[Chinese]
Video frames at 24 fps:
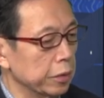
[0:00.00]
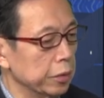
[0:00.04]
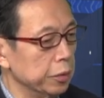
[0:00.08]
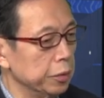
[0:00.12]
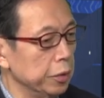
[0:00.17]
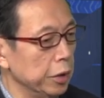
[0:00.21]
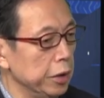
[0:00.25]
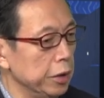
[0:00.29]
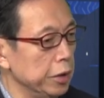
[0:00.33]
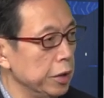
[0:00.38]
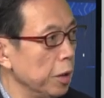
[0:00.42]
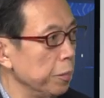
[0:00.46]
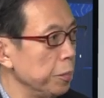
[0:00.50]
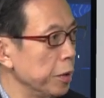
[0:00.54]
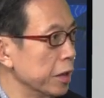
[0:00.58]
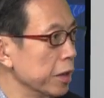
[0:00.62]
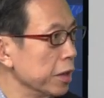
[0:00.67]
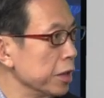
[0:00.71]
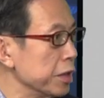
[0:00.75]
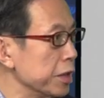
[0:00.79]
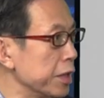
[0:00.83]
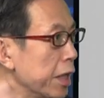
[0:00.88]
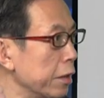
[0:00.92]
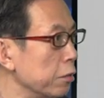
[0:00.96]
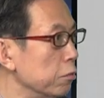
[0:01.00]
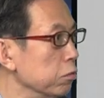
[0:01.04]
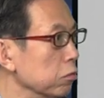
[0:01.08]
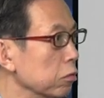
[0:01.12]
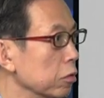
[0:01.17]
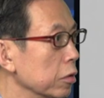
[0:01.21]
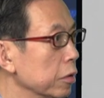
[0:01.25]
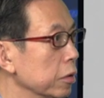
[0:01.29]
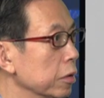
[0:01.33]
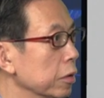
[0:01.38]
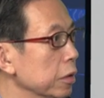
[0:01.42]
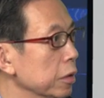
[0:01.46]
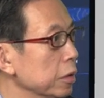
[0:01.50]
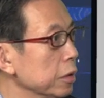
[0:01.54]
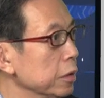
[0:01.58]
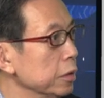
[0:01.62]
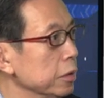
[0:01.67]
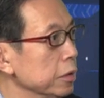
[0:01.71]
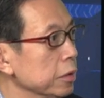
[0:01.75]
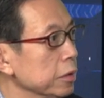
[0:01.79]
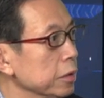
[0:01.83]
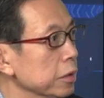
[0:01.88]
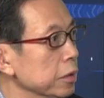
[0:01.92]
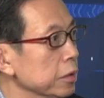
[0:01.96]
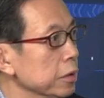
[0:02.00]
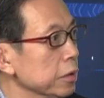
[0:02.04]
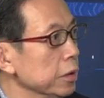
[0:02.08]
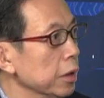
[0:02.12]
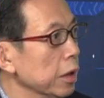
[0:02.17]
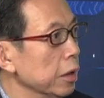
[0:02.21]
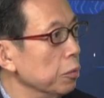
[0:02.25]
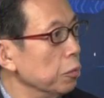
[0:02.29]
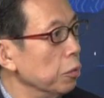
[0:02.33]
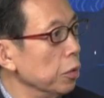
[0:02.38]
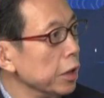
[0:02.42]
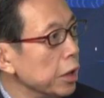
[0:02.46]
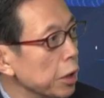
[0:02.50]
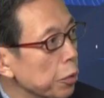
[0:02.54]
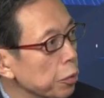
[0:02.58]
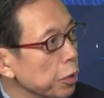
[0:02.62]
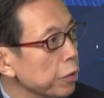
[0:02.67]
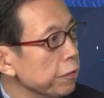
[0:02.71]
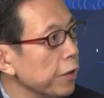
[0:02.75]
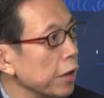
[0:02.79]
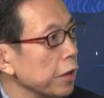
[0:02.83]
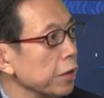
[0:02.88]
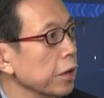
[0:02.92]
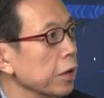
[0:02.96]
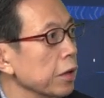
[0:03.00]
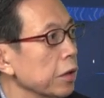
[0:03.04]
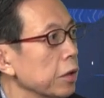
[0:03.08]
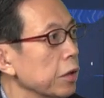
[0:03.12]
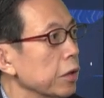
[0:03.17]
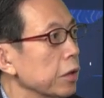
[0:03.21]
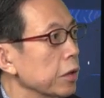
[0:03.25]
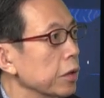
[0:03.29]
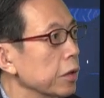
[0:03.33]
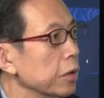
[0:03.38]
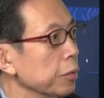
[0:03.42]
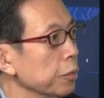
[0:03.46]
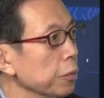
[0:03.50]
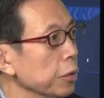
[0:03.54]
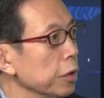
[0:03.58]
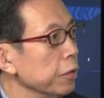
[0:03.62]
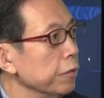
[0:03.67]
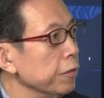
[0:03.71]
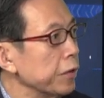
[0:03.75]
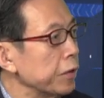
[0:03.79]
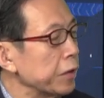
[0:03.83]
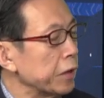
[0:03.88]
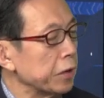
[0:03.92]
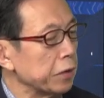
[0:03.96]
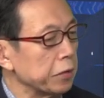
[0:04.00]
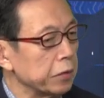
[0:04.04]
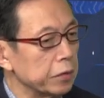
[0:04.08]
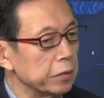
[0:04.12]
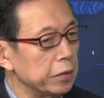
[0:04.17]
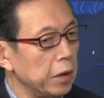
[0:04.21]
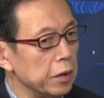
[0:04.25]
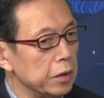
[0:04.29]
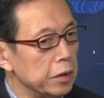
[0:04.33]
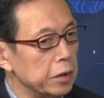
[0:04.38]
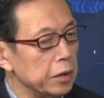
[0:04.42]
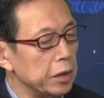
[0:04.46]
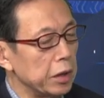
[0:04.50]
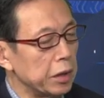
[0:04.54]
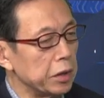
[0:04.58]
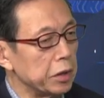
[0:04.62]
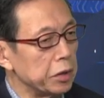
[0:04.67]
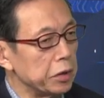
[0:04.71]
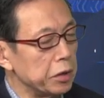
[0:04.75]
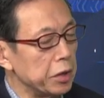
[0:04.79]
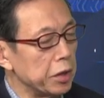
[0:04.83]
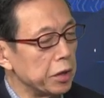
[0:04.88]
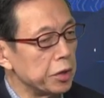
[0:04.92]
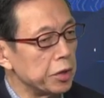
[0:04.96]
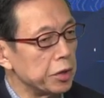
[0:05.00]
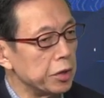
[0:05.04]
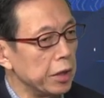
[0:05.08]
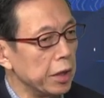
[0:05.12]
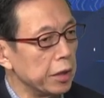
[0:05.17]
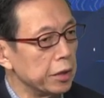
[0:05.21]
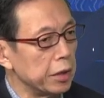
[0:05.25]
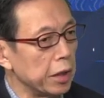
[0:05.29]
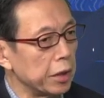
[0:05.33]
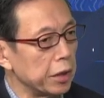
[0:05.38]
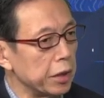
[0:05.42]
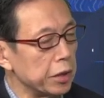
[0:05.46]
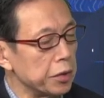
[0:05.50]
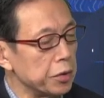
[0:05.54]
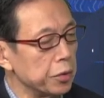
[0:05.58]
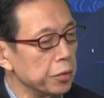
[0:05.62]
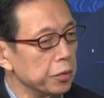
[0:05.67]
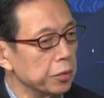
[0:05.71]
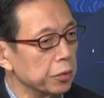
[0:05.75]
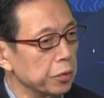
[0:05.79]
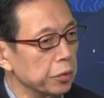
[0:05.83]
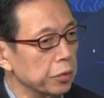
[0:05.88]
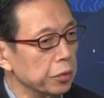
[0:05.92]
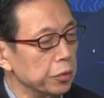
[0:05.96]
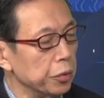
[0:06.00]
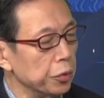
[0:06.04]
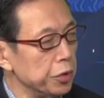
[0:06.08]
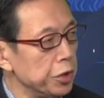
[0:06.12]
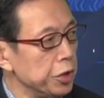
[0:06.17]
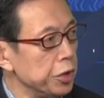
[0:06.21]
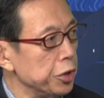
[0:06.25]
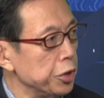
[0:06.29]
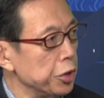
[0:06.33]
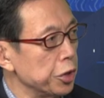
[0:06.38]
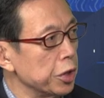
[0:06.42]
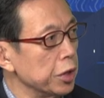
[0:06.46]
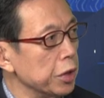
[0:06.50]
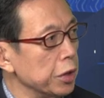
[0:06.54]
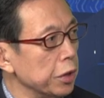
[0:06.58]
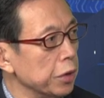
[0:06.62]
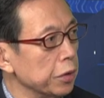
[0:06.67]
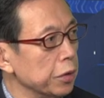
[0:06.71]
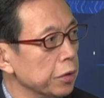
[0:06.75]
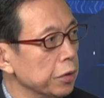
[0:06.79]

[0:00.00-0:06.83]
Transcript: 所以你要变得很残酷。那我也会反抗，我也反抗。当时大概这个实验大概是有有几十个人，